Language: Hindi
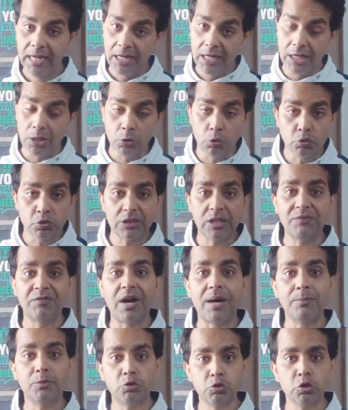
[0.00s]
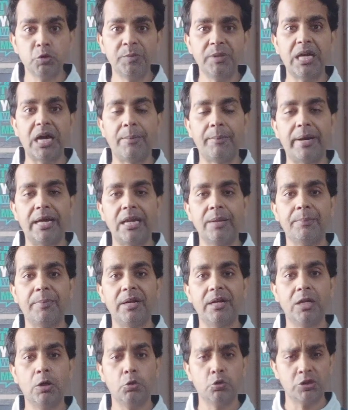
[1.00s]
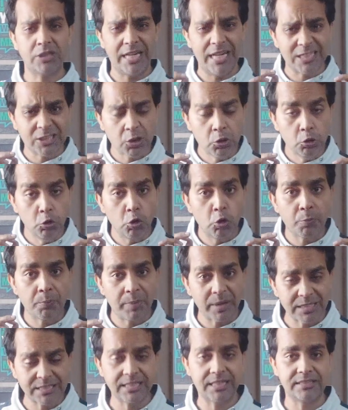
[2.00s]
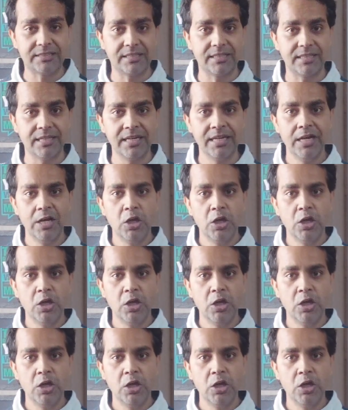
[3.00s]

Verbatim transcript: लेकिन उसके बावजूद भी हमारे पल्ले कुछ ऐसे लोग पड़ जाते हैं